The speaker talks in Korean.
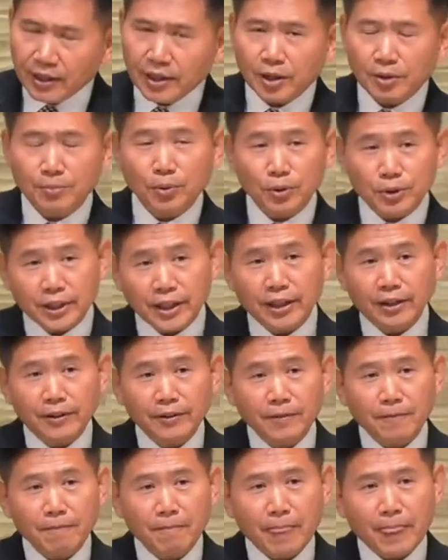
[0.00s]
여러분
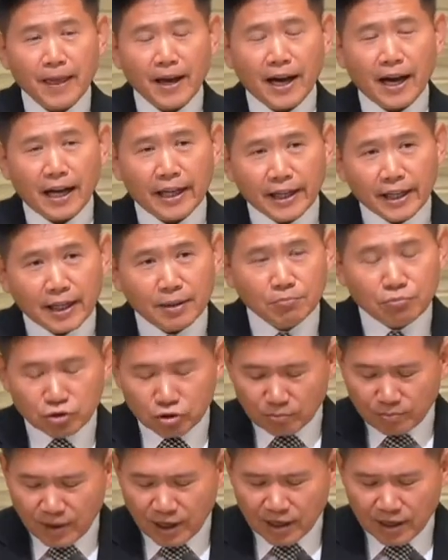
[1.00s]
보세요. 아내가
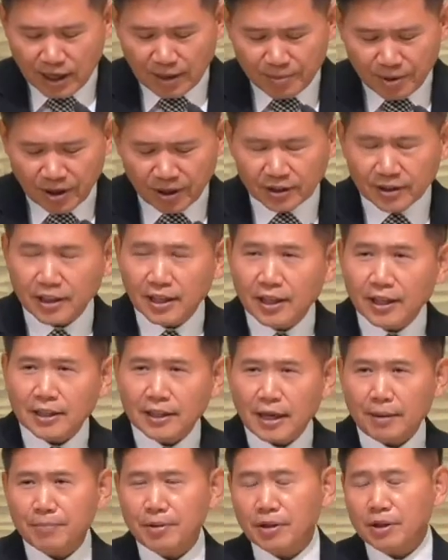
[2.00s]
무슨 말을 하면
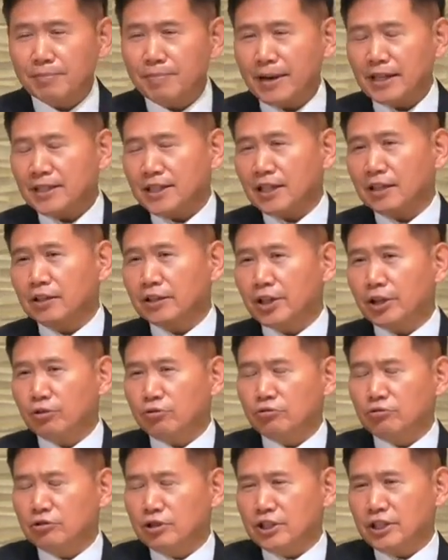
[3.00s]
남편은 팔짱을
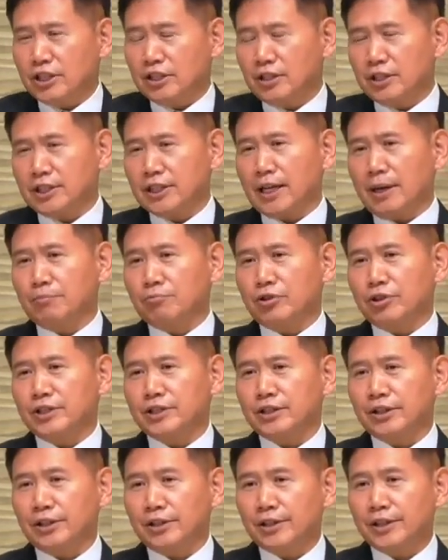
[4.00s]
끼고 눈을 지그시 감고
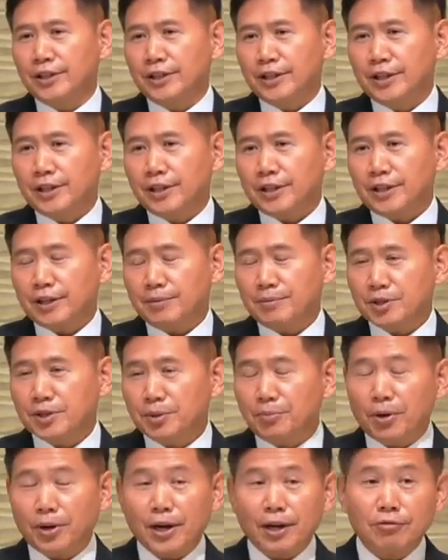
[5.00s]
있어요. 그러면서
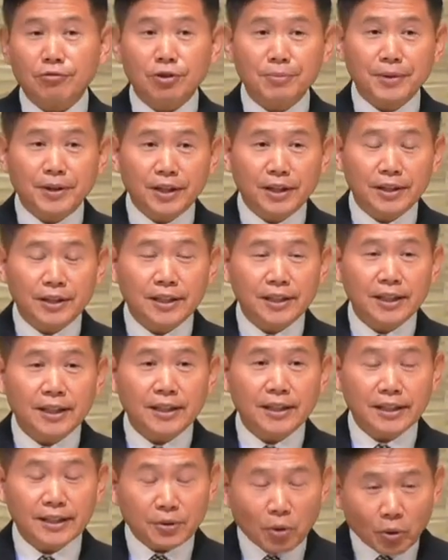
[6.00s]
뭐라 그러면은
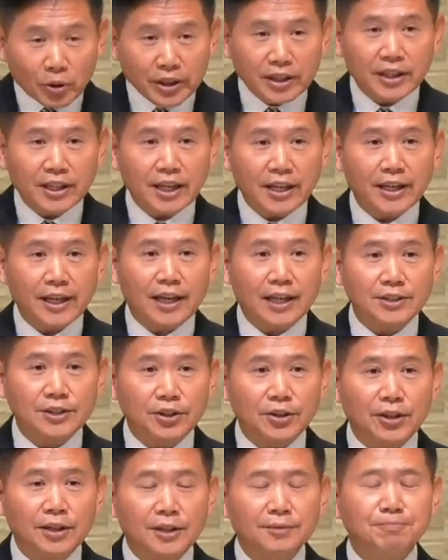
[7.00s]
꼭 이렇게
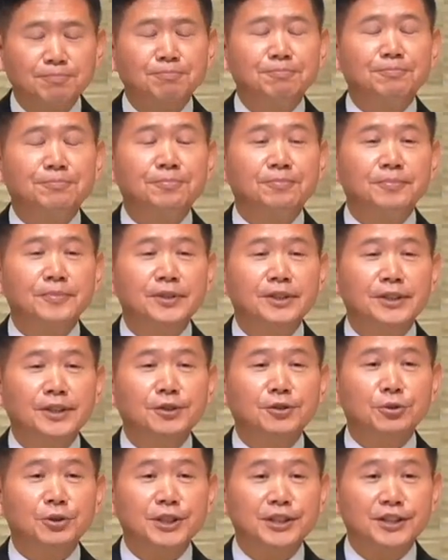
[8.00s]
얘기하죠. 음,
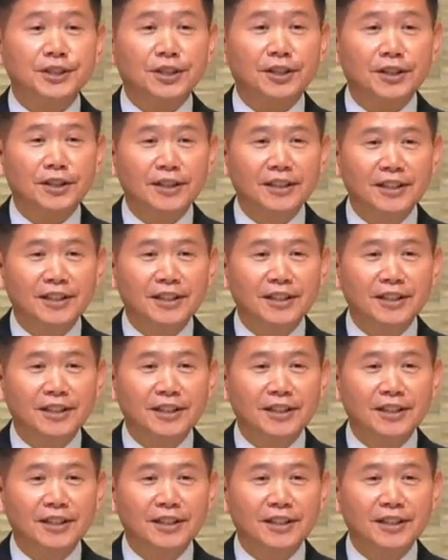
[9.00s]
듣고 있어.